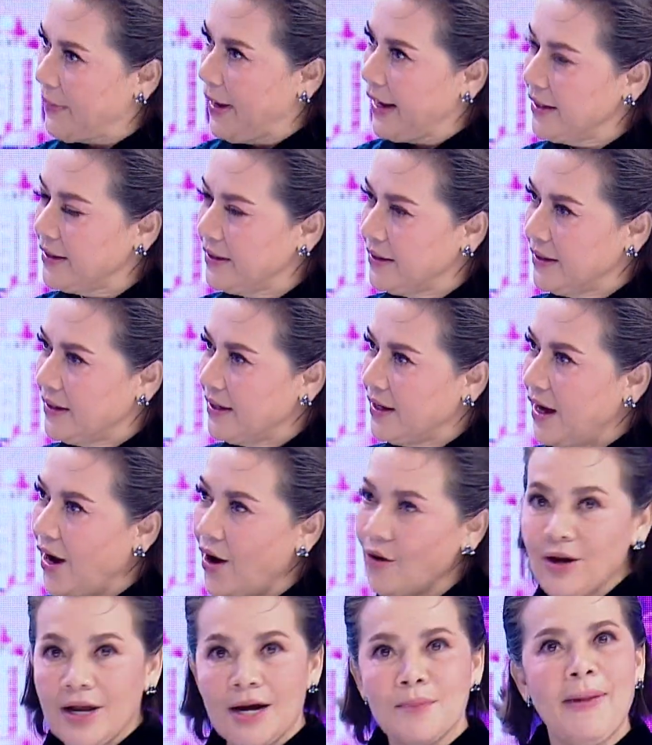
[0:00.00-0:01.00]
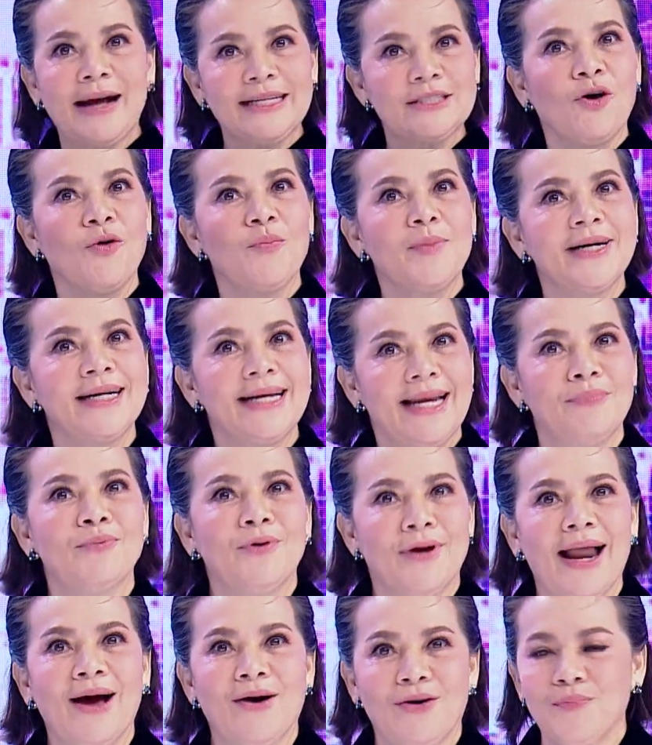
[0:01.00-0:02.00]
ไหมก็เริ่มมาสองมื้อแล้วพ
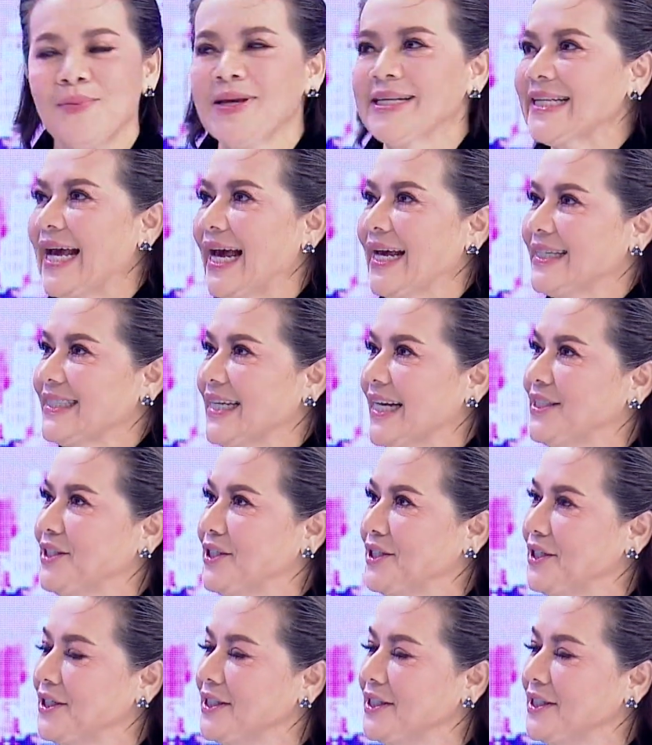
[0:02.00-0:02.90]
วกเรามีใจใจชื้